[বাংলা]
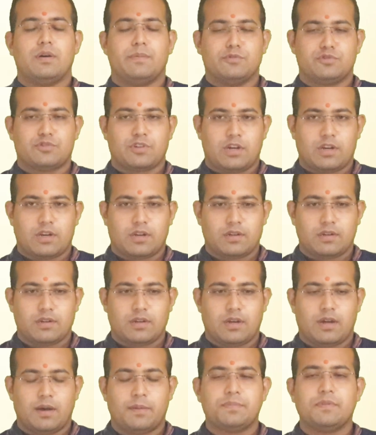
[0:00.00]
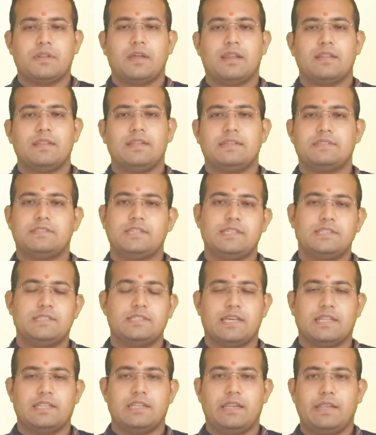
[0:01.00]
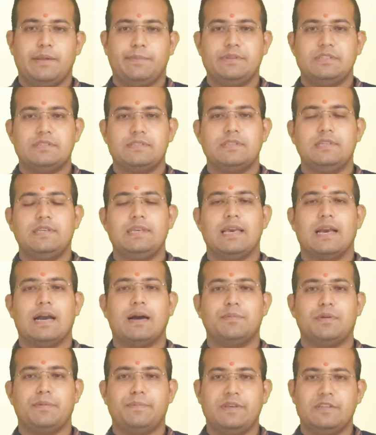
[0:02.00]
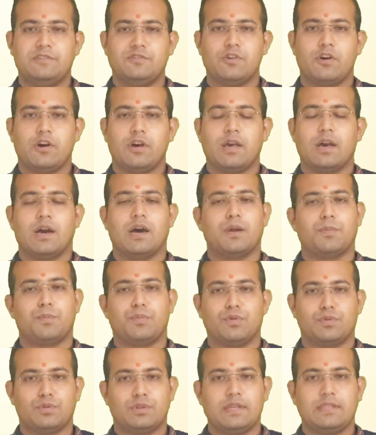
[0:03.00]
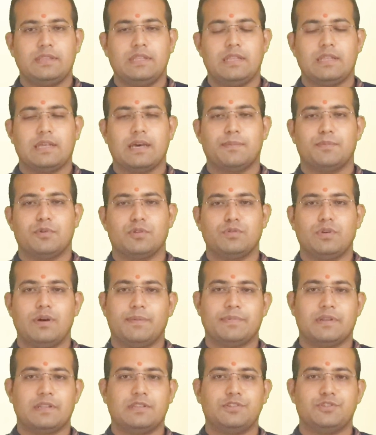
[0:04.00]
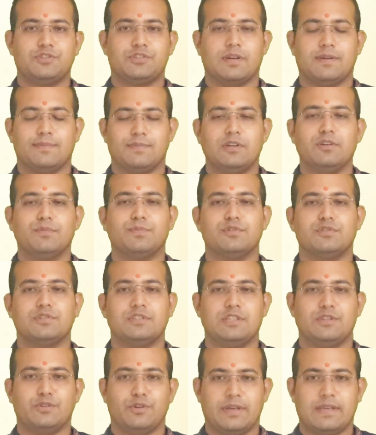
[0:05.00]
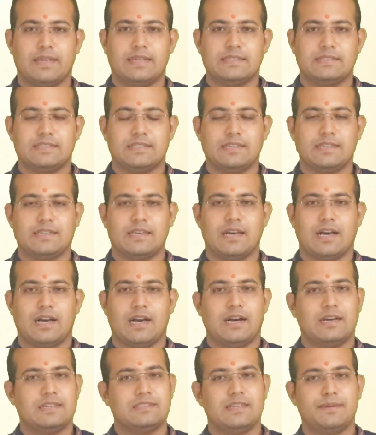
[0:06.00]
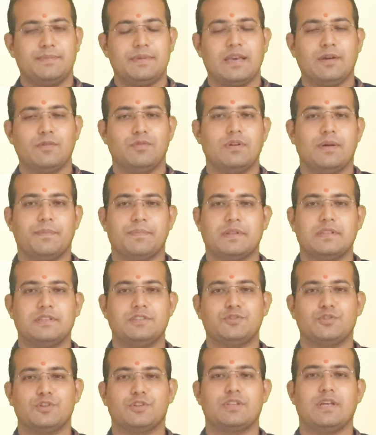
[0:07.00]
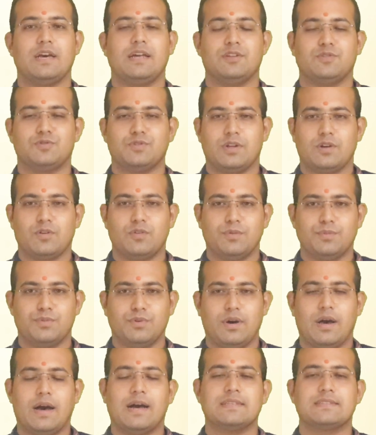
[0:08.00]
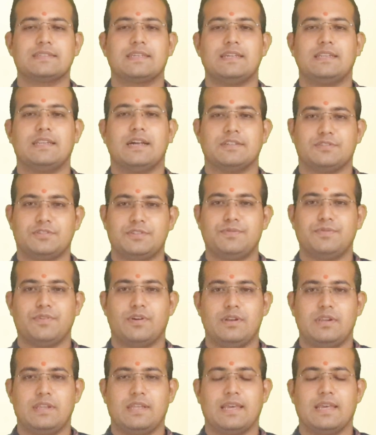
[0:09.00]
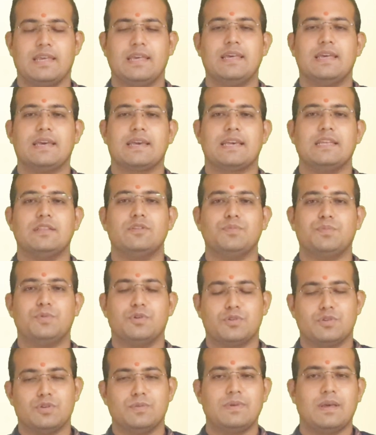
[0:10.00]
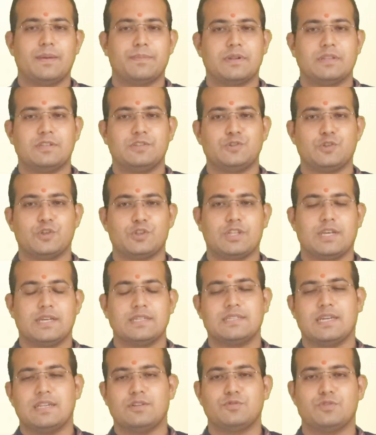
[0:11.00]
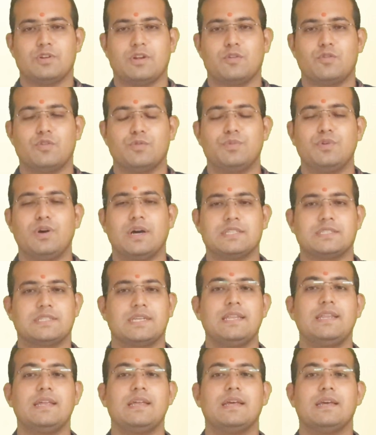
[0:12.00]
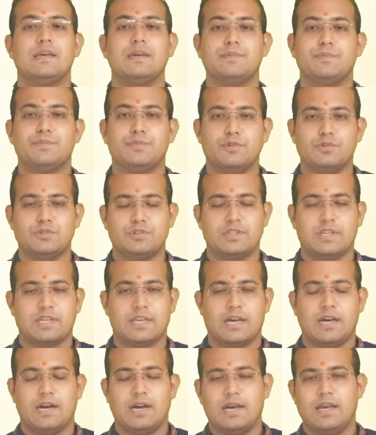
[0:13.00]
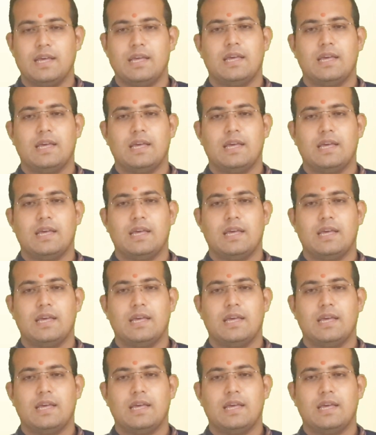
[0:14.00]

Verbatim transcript: নমস্কার আপনারা দেখছেন চ্যানেল এবিসি আমি বিজয় আর প্রত্যেক দিনকার মতো আপনাদের সামনে উপস্থিত হয়ে গেছি আজ আমি এখন আপনাদের সাথে আলোচনা করব আজকের রাশিফল নিয়ে কিন্তু প্রথমে আপনাদের সাথে আজ আলোচনা করব আজকের পঞ্জিকা